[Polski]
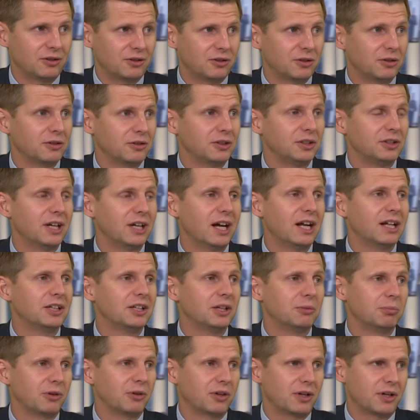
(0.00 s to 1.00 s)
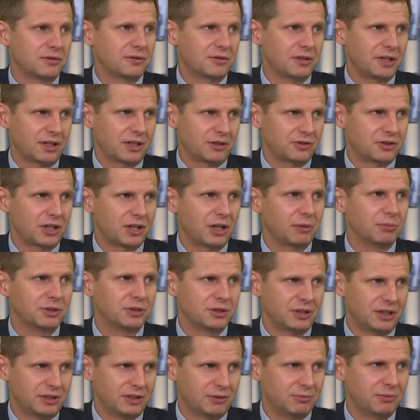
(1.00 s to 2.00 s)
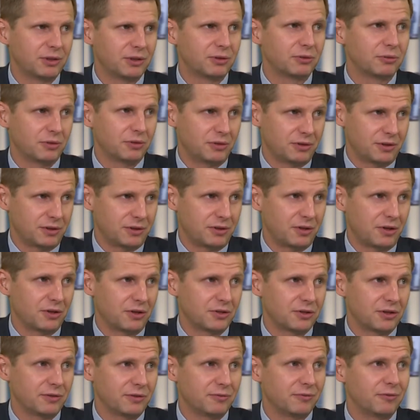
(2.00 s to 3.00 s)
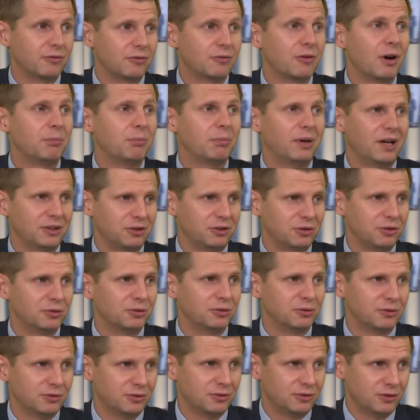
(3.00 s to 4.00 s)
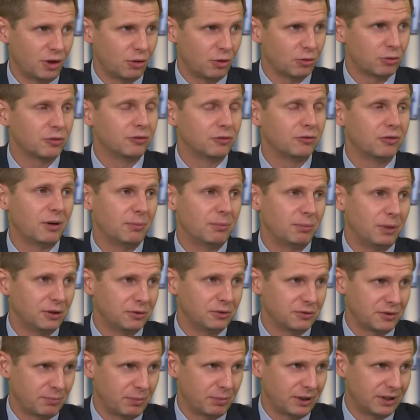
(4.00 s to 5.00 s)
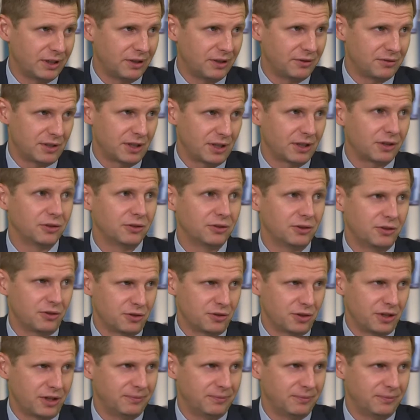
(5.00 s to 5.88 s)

To idealnie pokazuje, jak trzeba być na tym rynku ostrożnym w łapaniu dołku, w łapaniu spadającego noża.